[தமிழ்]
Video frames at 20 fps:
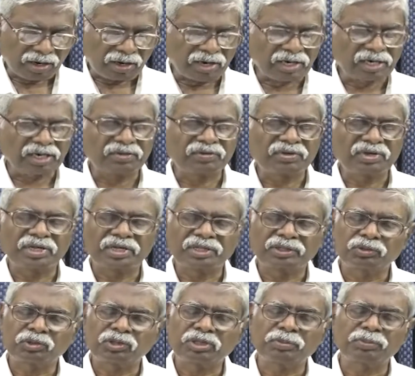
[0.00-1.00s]
ஆண்டவரை
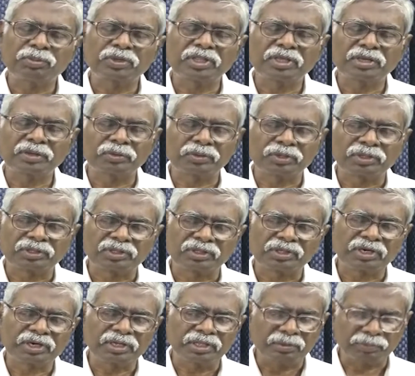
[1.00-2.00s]
துதிப்பதை குறித்து
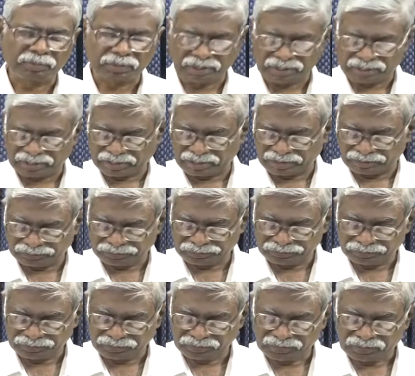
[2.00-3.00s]
எழுதப்பட்டிருக்கிறது
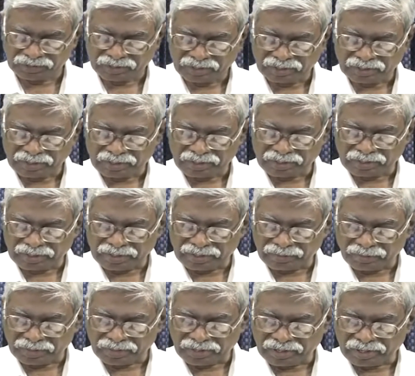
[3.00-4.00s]
இங்கே
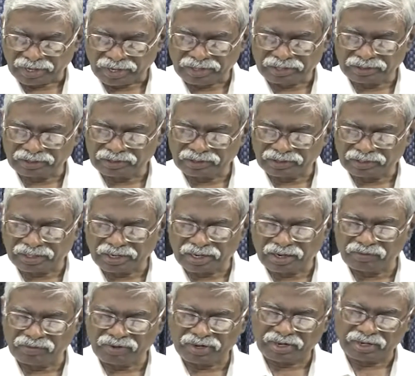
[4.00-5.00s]
ஒரு ஐந்து
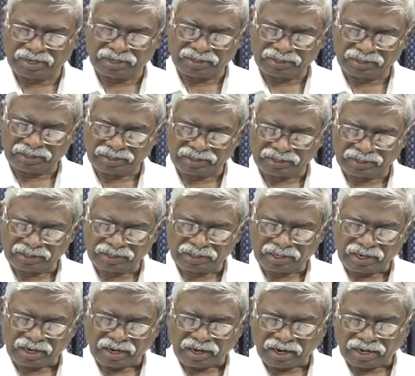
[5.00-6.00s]
கேள்விகள்
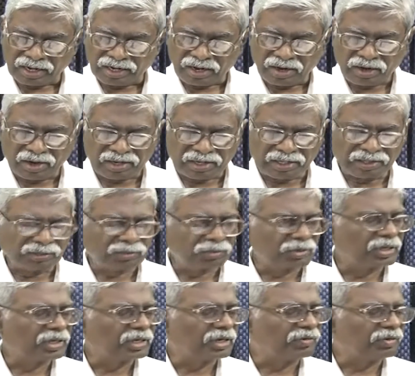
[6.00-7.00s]
யாரை
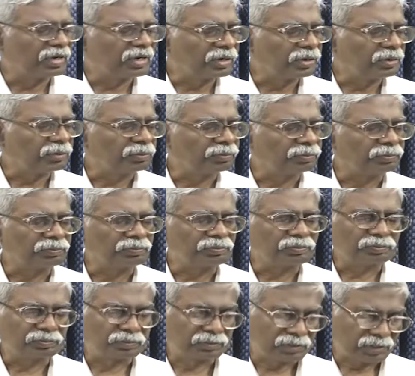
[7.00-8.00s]
துதிக்க வேண்டும்
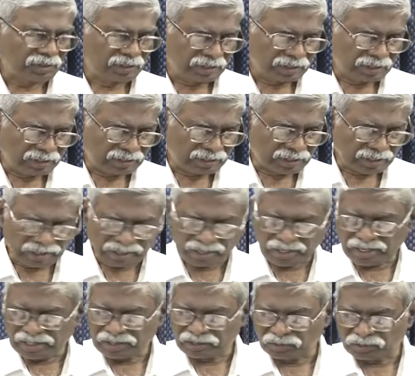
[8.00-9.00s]

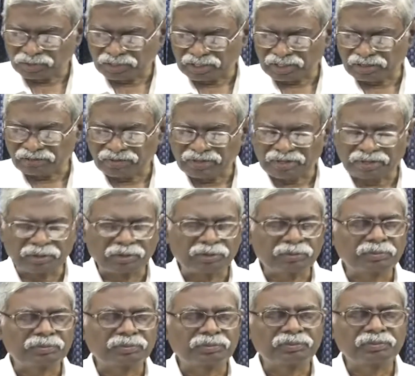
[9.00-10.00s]
எங்கே துதிக்க
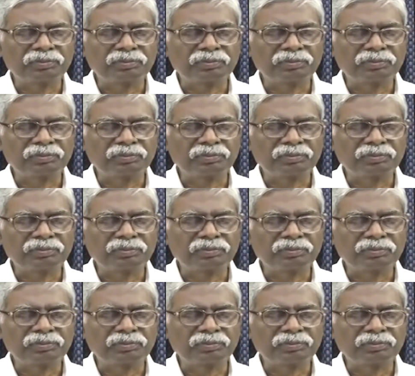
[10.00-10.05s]
வேண்டும்